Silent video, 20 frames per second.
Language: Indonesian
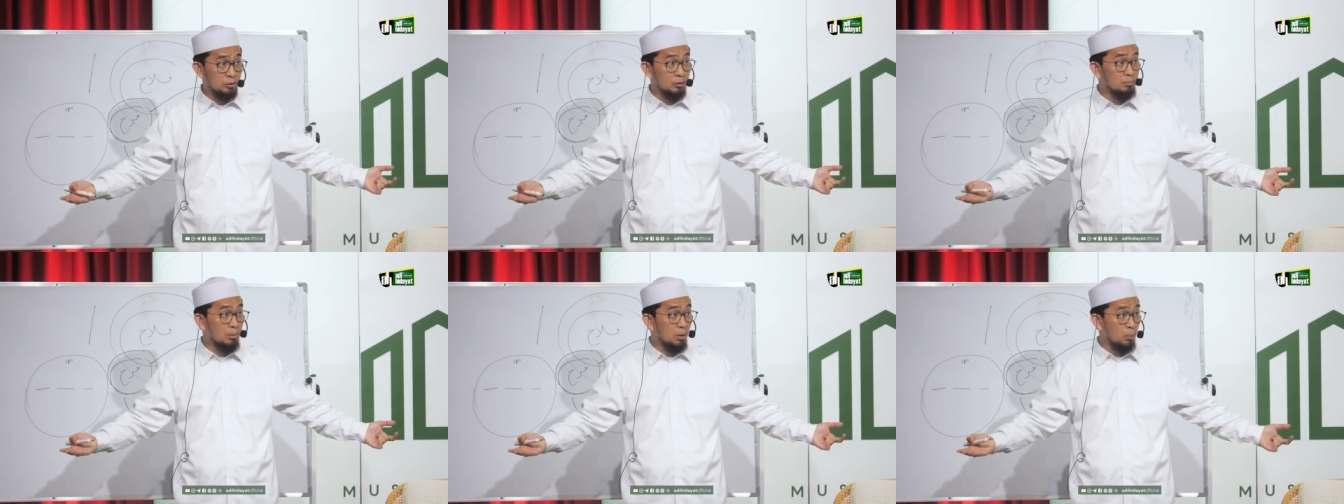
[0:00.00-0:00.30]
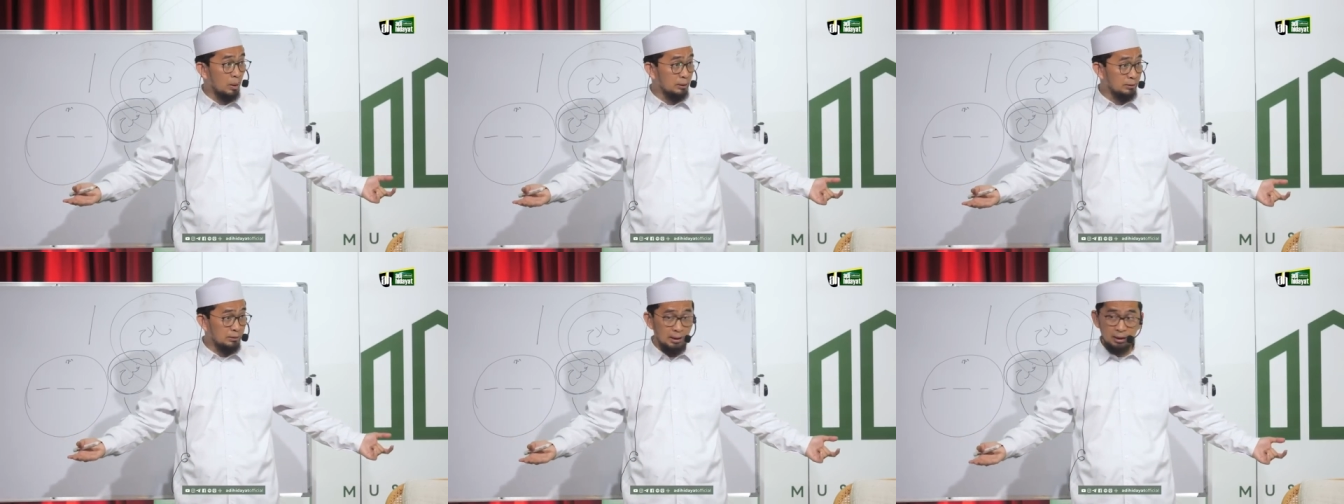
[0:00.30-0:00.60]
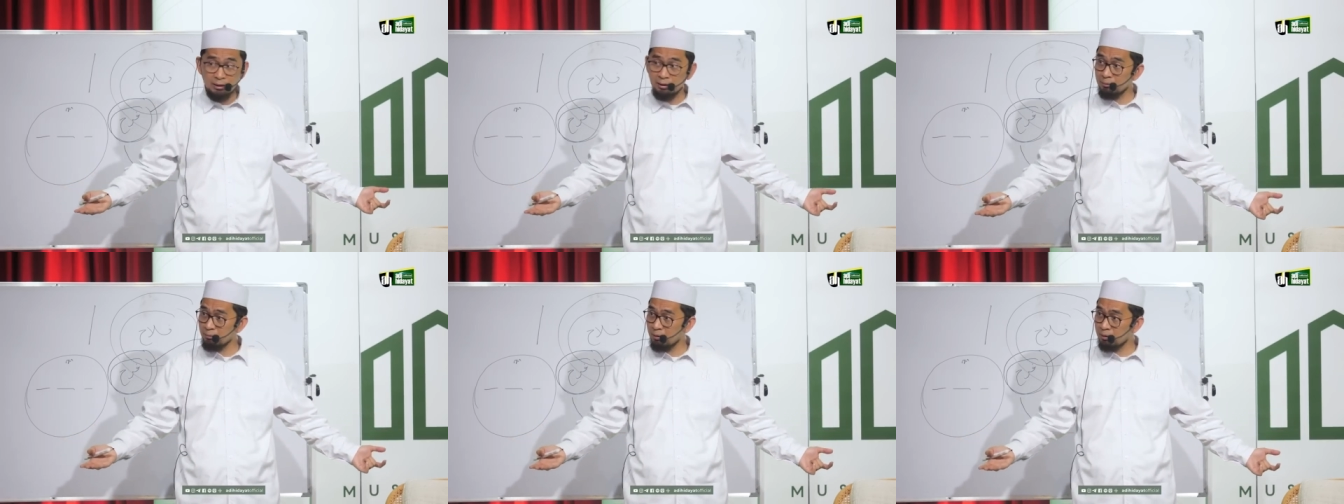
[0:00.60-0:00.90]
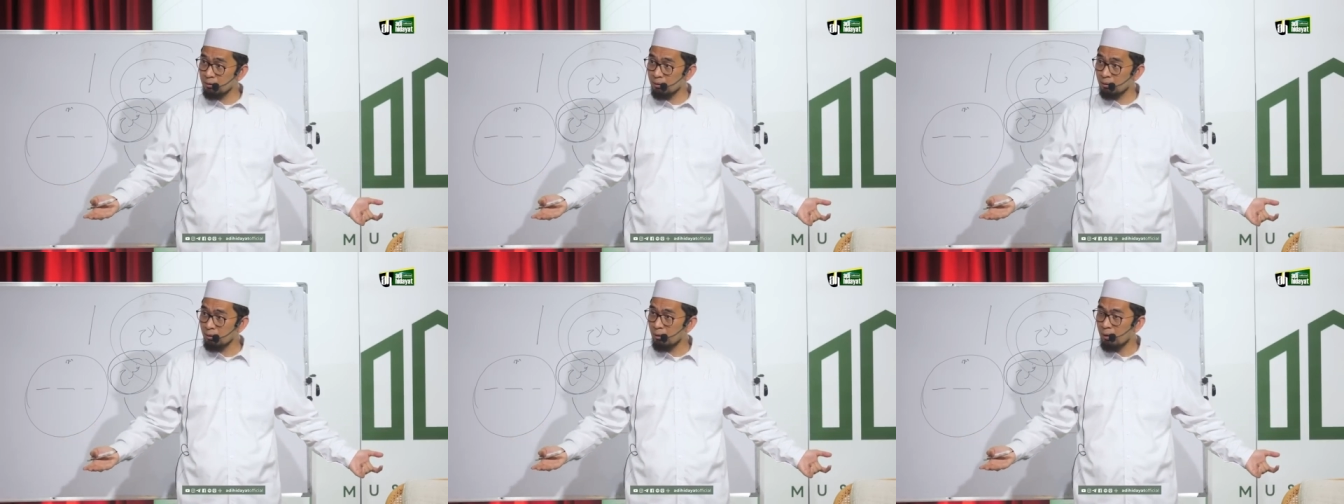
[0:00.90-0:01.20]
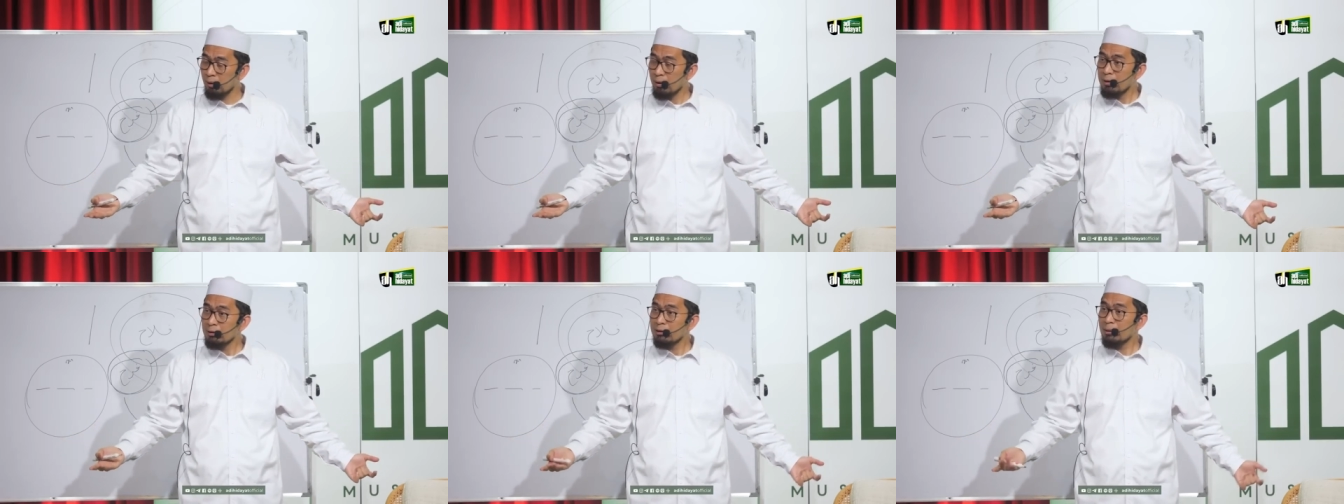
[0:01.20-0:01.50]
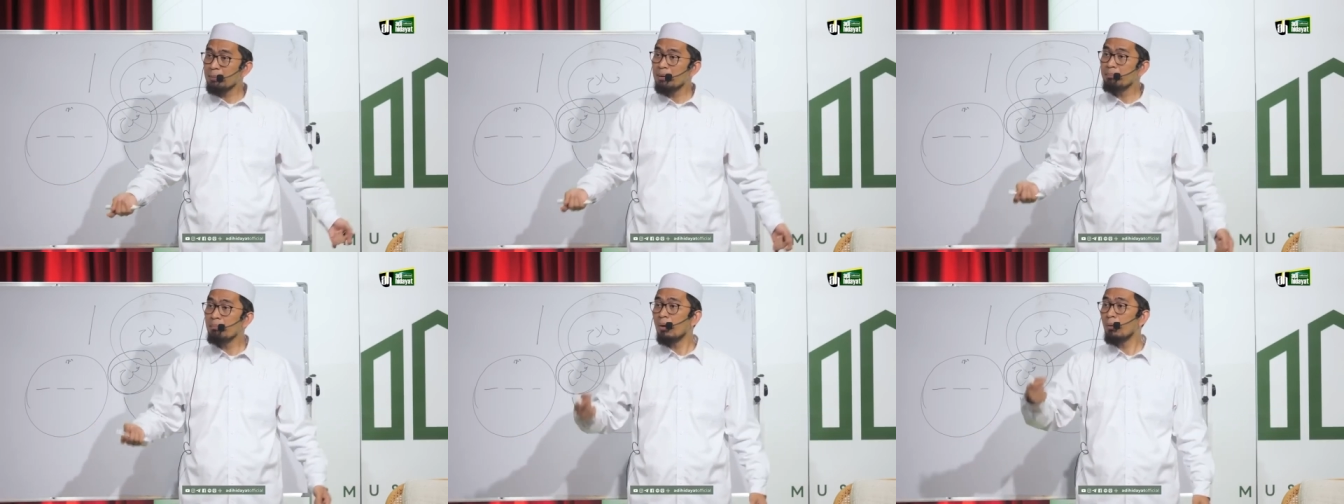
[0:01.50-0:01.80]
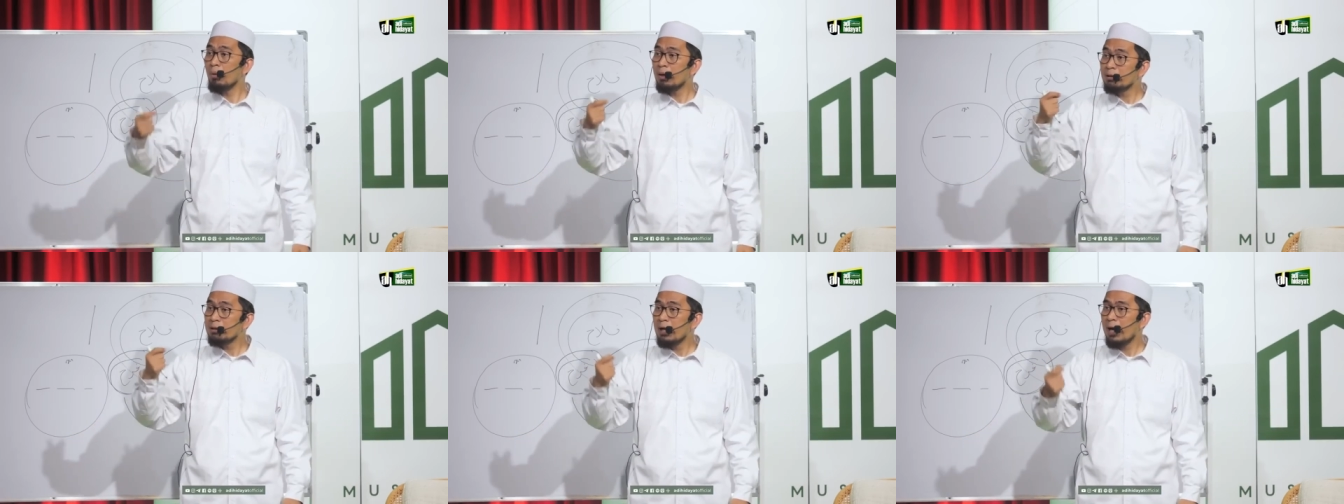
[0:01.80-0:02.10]
Itu mawaddah namanya. Tapi
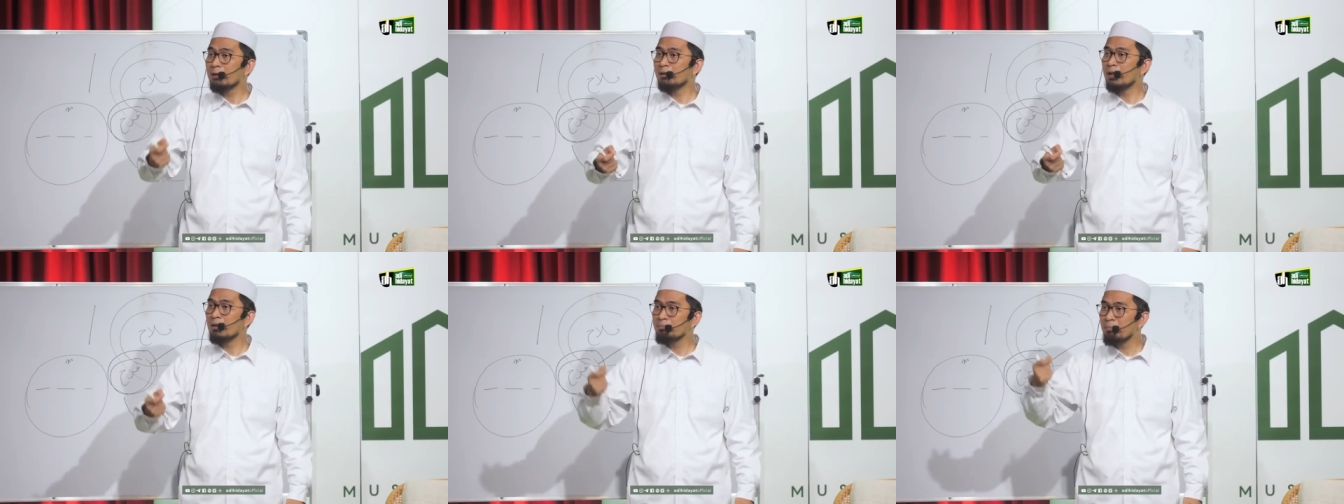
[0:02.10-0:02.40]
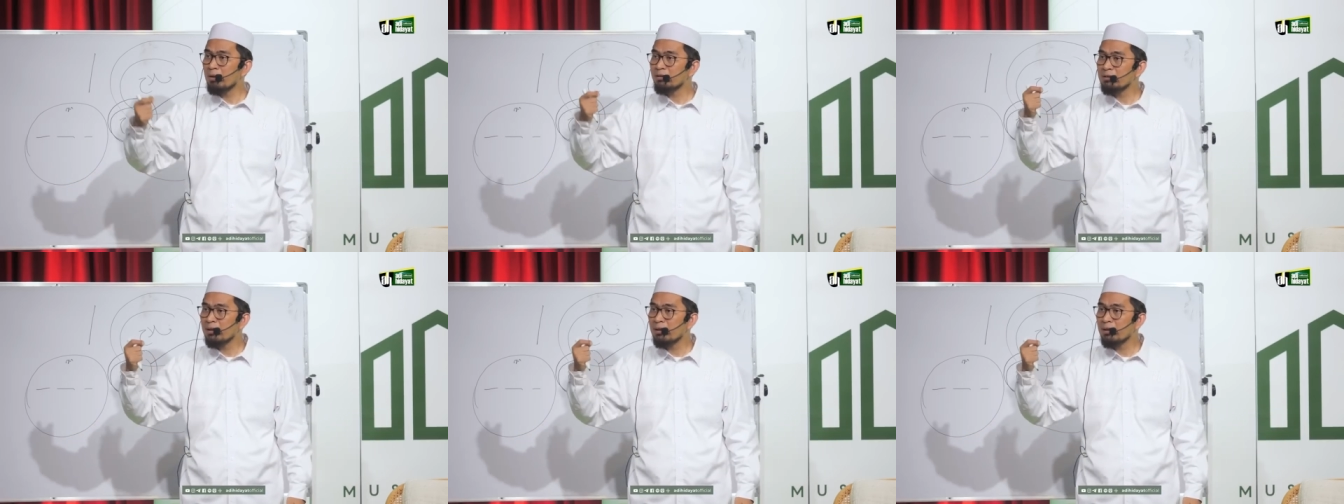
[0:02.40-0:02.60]
mawaddah tanpa